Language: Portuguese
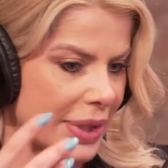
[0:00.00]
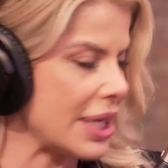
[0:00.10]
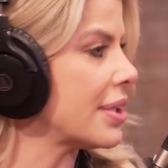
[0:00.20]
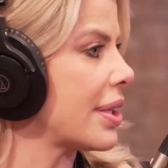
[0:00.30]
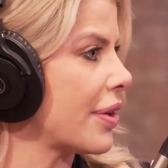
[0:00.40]

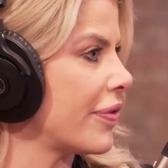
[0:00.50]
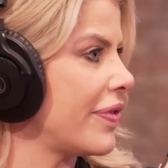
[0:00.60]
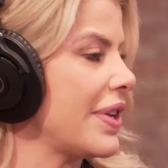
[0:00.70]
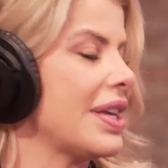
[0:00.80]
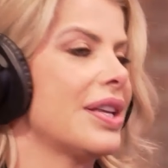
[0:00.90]
quis ter
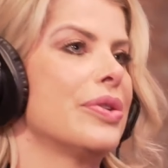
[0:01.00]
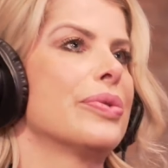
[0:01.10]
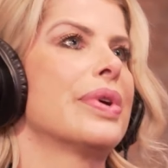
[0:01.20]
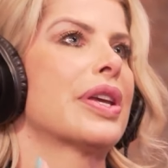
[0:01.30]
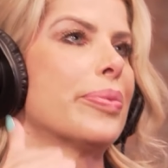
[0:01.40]

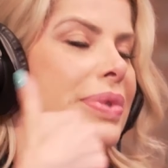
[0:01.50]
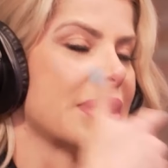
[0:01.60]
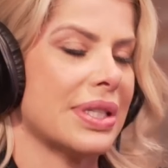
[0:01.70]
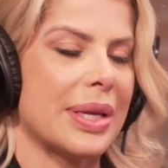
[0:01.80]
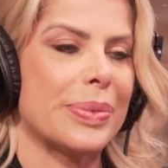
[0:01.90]
filho, em que eu
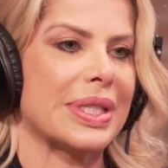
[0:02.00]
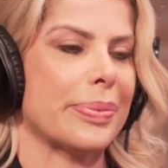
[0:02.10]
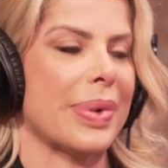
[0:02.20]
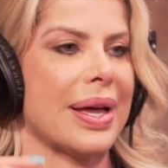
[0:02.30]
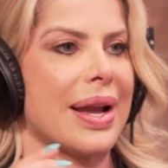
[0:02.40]
precisei me
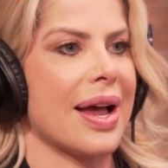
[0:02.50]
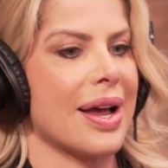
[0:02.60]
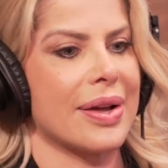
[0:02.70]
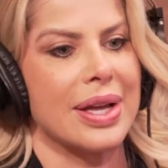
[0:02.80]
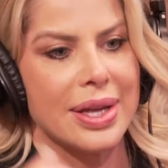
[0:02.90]

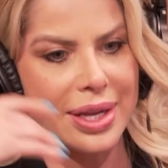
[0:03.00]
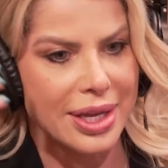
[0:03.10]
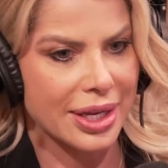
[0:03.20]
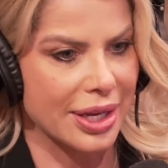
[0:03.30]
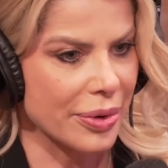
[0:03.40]
separar,
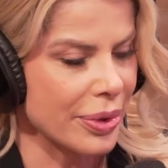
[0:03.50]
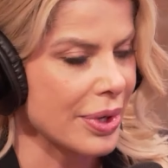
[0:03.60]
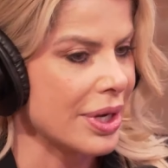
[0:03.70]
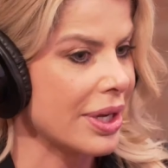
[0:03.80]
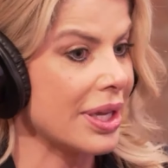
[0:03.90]
em que eu
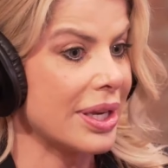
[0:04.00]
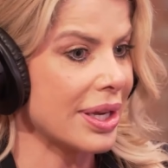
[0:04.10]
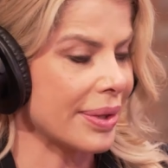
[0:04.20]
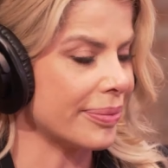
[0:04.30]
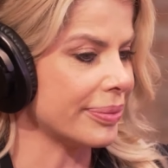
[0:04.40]

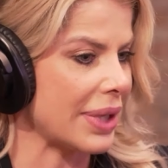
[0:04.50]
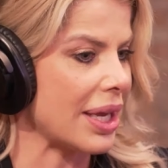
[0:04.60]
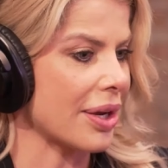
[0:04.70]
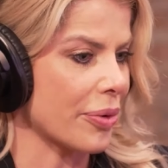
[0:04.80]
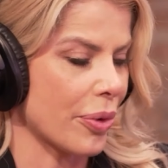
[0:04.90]
queria
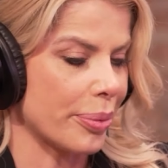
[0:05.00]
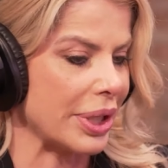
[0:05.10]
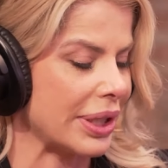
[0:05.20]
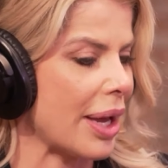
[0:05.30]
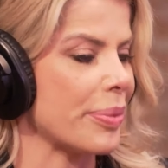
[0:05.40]
né,
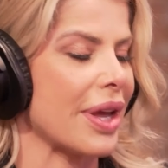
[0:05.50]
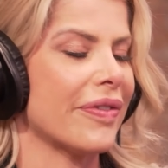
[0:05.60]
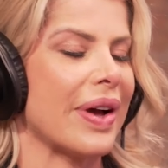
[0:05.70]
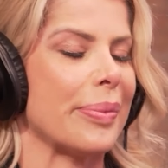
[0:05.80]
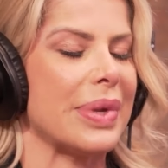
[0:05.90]
completar minha
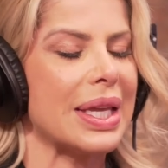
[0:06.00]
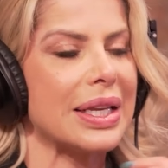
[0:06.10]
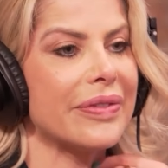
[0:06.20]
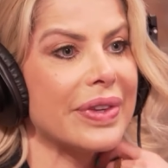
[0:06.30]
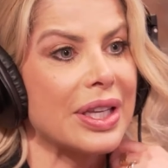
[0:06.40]

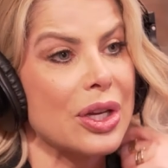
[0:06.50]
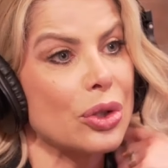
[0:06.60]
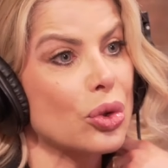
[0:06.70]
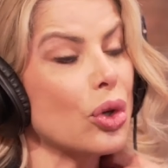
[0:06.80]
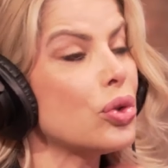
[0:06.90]
família, enfim,
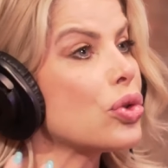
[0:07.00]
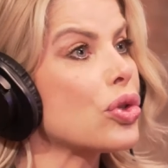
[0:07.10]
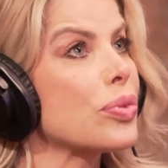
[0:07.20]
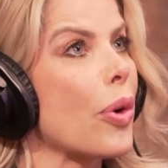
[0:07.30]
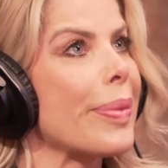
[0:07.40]
todos
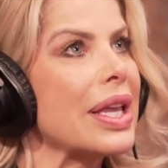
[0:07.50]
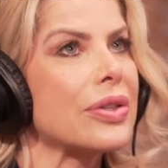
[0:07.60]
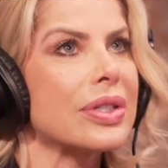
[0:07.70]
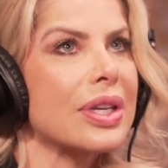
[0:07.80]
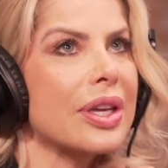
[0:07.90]
os
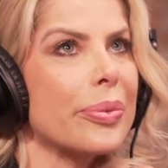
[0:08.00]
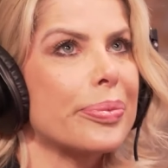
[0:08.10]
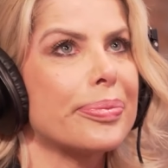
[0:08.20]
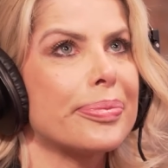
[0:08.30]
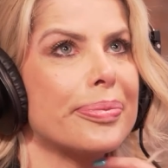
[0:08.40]
momentos em que eu
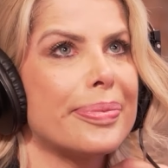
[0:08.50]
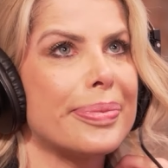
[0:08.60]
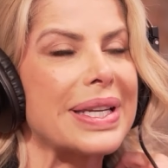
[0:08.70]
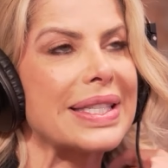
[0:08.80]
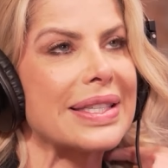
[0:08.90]

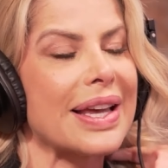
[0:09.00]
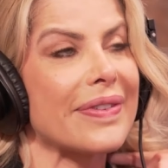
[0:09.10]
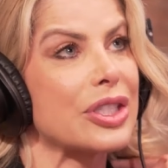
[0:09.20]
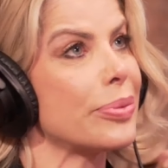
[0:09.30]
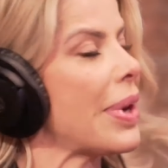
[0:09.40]

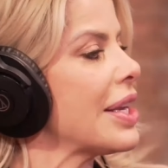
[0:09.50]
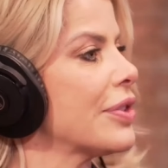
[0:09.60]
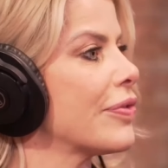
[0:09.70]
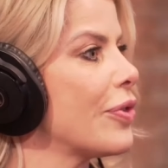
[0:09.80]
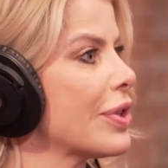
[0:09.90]
precisava de
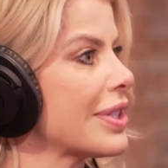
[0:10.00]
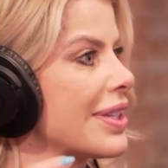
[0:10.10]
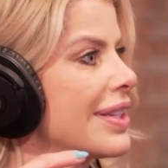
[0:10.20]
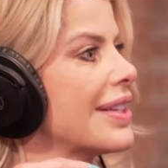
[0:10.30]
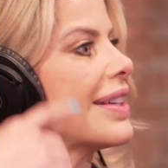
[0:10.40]
mais
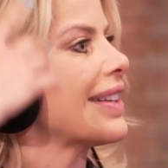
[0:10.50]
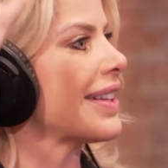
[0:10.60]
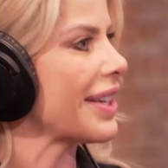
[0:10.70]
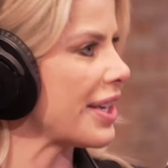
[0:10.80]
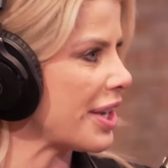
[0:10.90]
força,
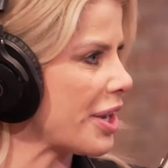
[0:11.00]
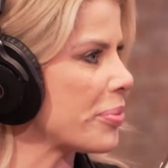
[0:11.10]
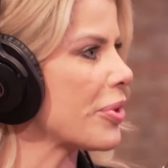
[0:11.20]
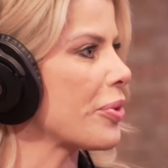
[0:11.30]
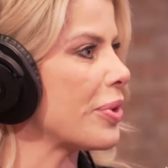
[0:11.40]

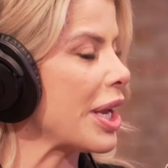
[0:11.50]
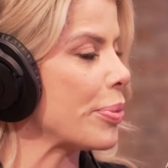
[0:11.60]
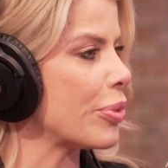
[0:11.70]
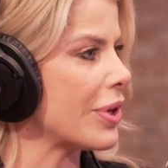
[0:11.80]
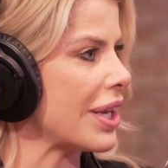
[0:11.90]
eu
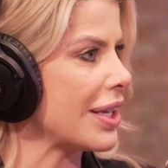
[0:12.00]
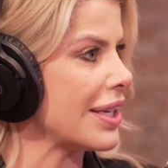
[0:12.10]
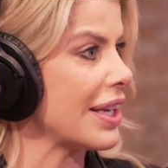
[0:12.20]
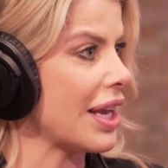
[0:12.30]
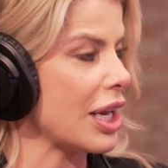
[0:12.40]
procurei por
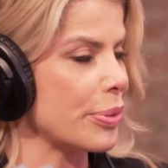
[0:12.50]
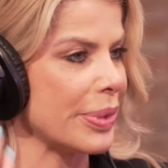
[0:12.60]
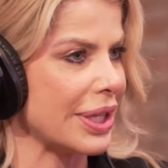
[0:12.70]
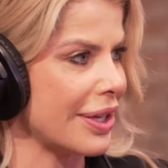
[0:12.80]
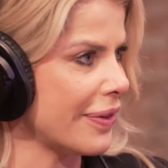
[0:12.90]
ele e ele
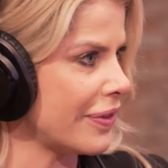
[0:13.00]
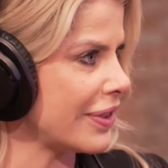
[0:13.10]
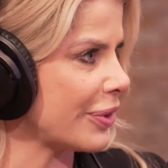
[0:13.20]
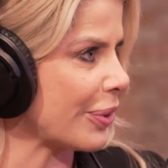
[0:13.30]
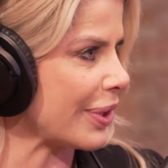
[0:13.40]
me deu a
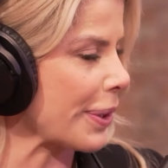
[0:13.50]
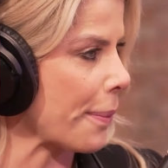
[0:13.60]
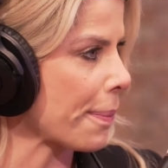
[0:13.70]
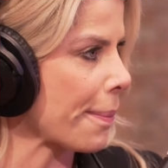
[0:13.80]
vitória.